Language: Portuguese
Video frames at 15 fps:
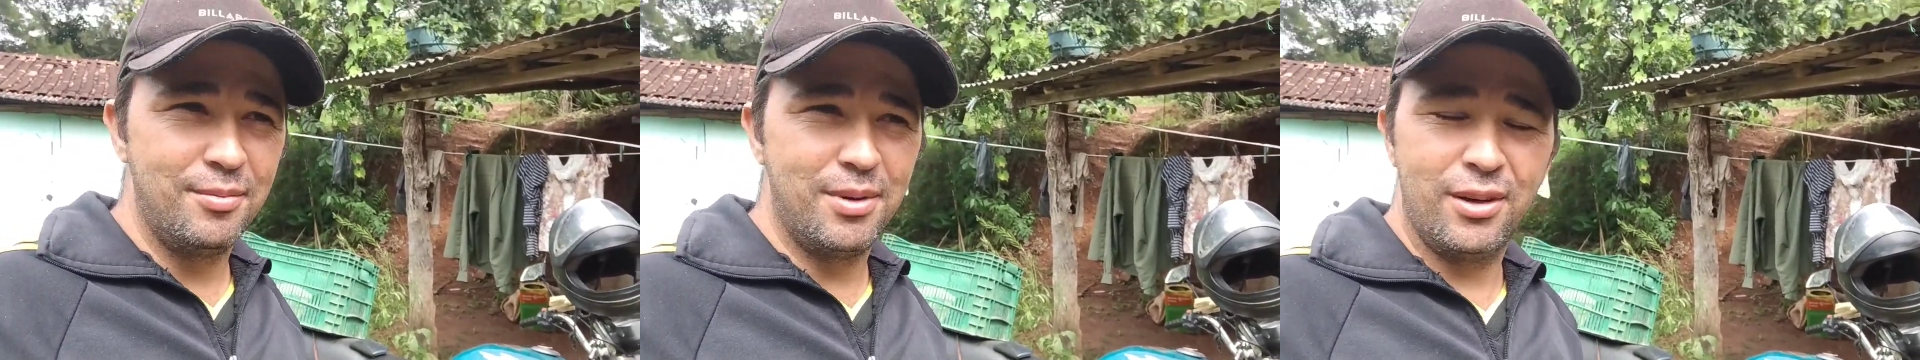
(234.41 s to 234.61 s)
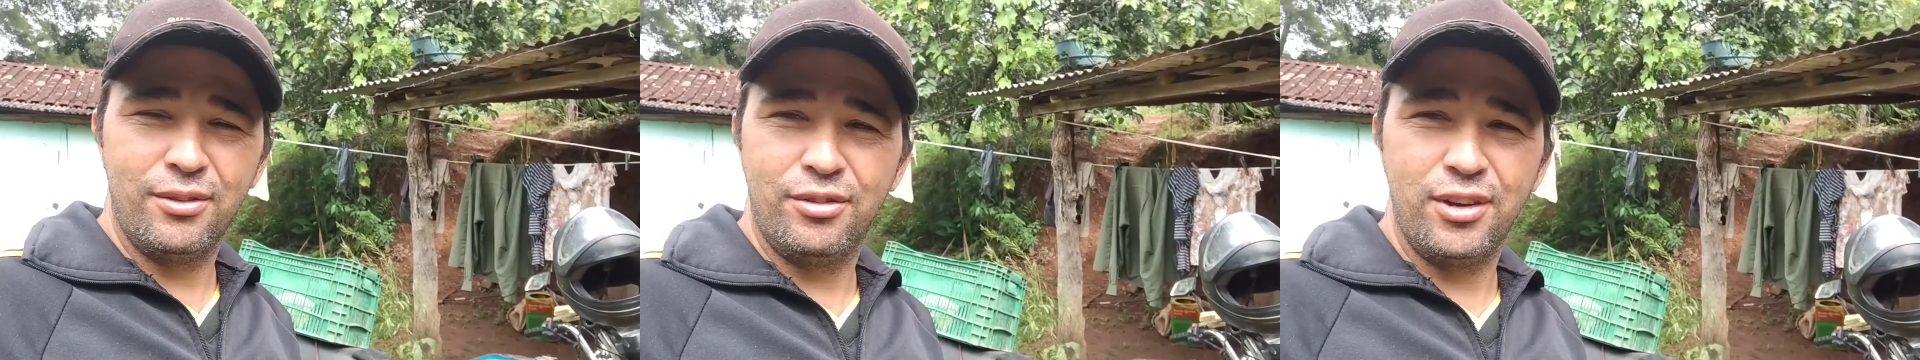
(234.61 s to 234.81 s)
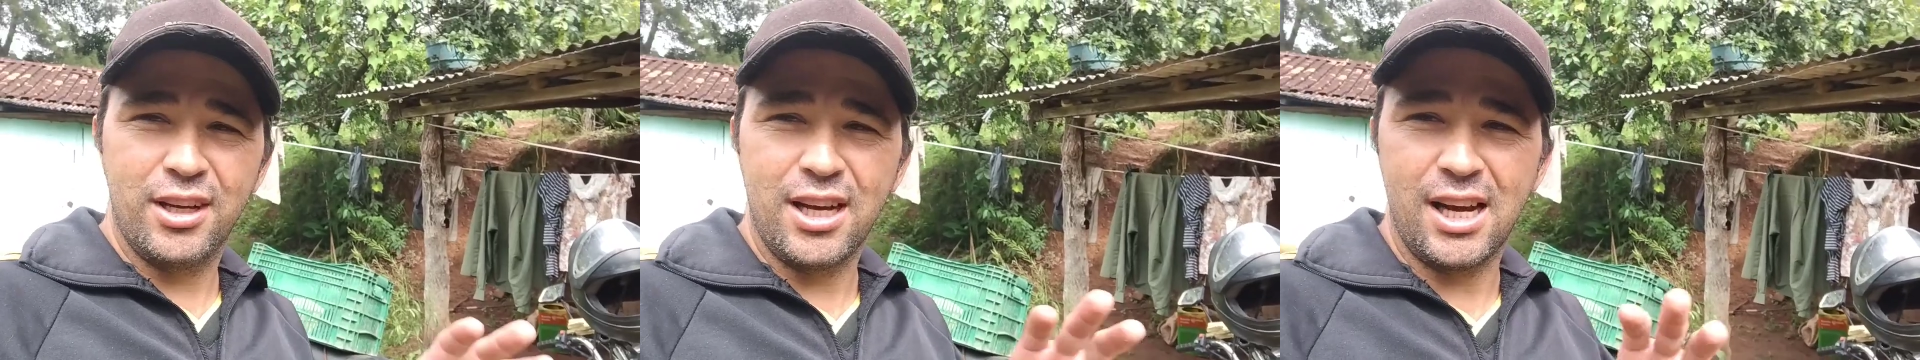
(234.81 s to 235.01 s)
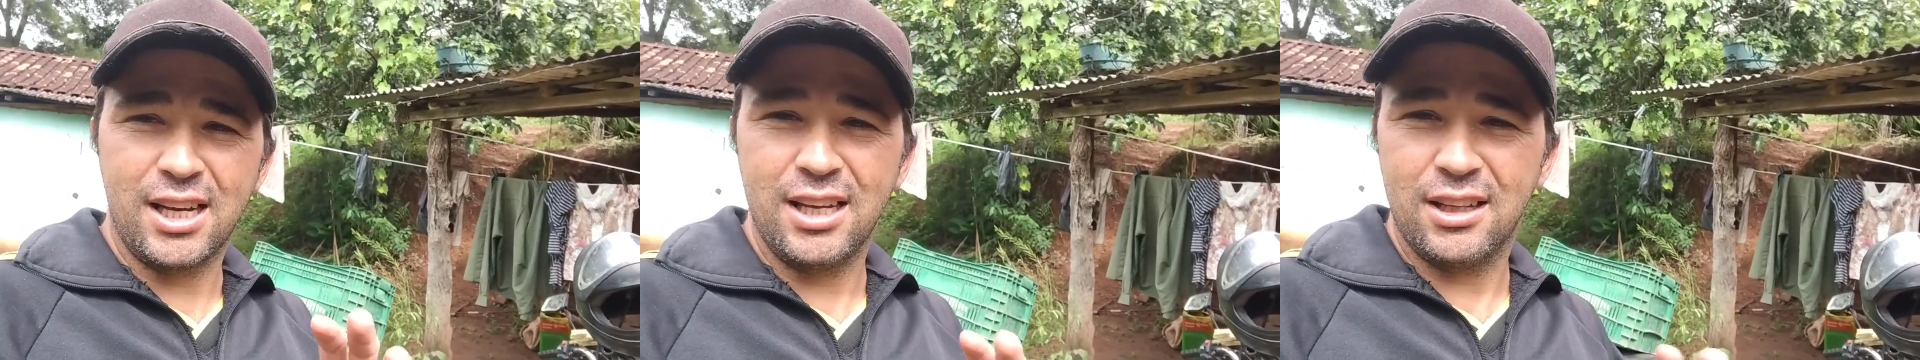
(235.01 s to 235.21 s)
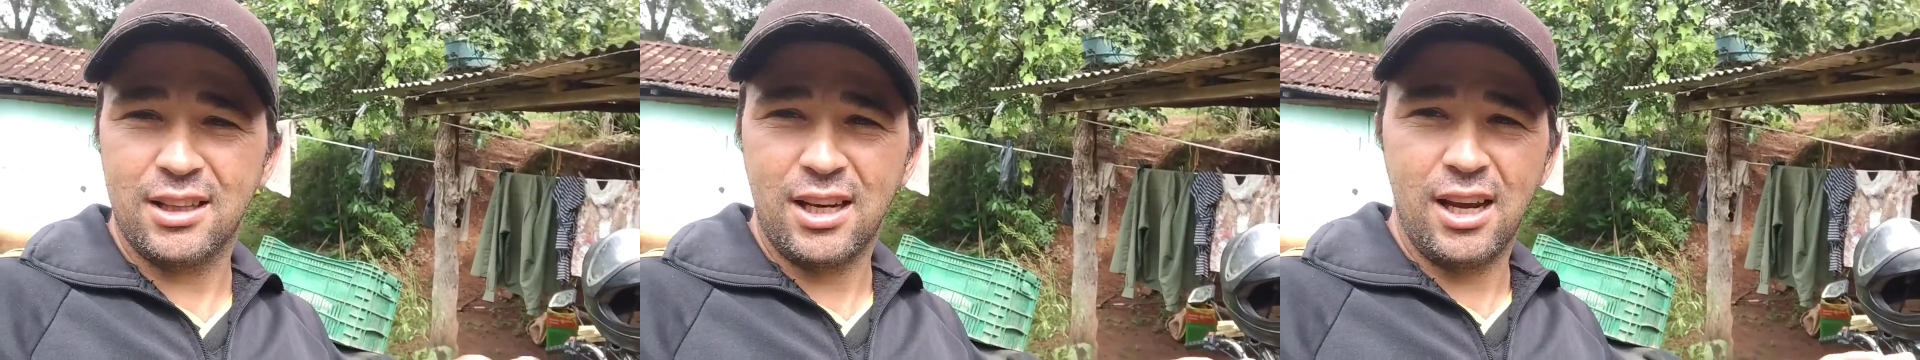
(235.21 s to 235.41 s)
para não ficar
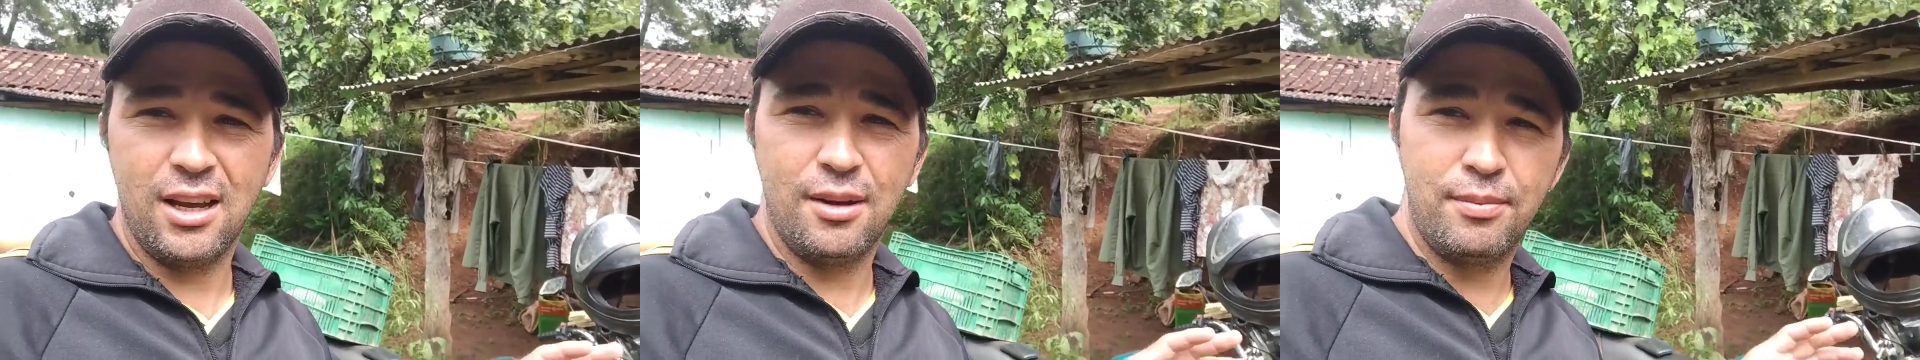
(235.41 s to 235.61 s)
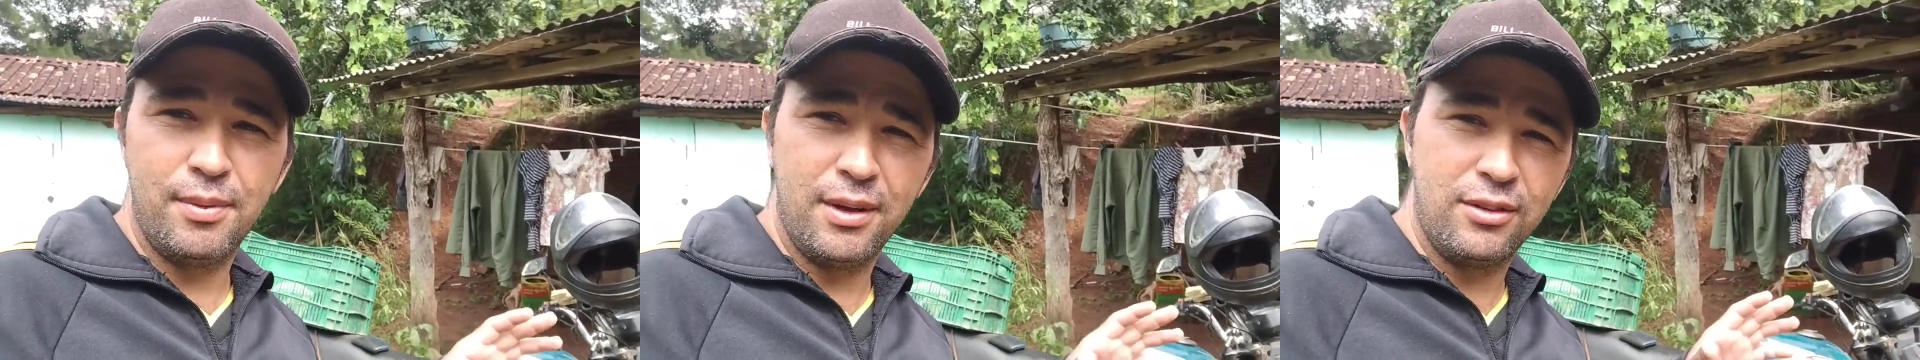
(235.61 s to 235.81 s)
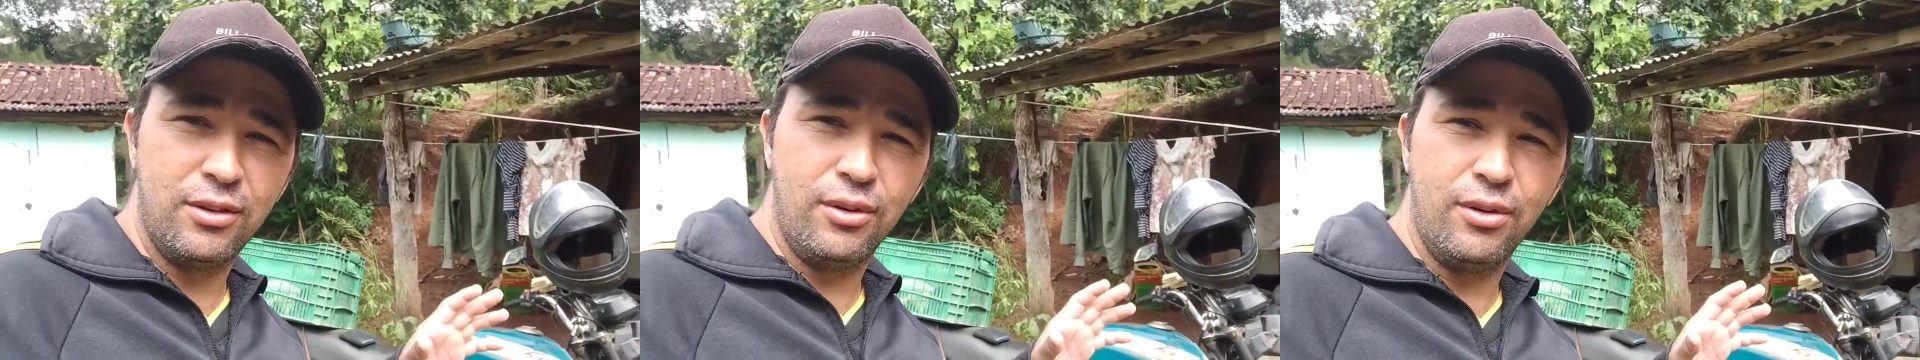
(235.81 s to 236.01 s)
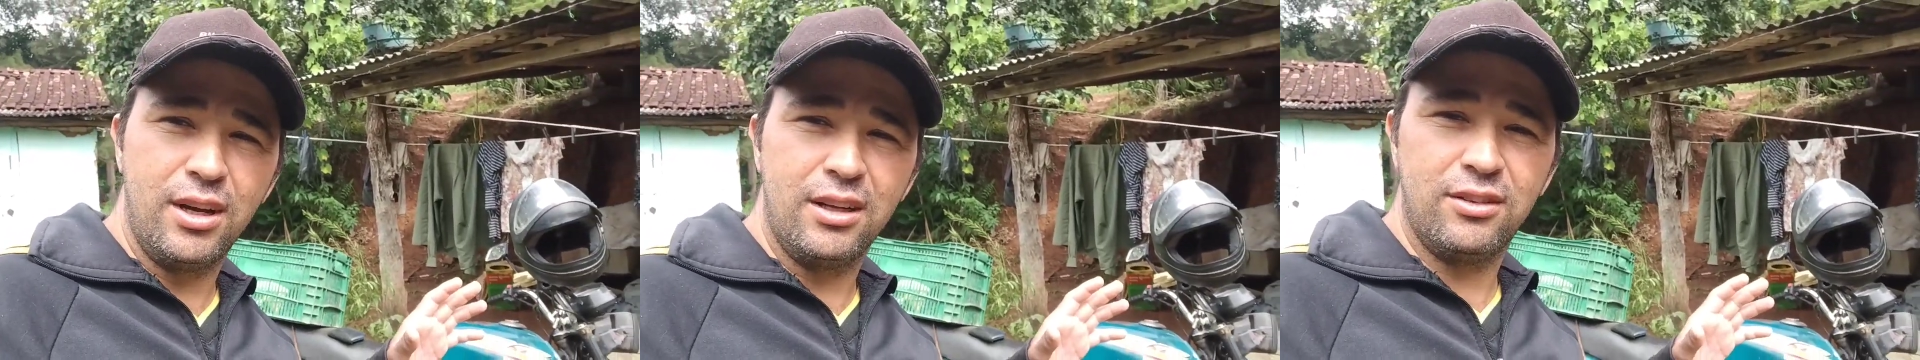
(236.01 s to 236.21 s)
que é trem. A pessoa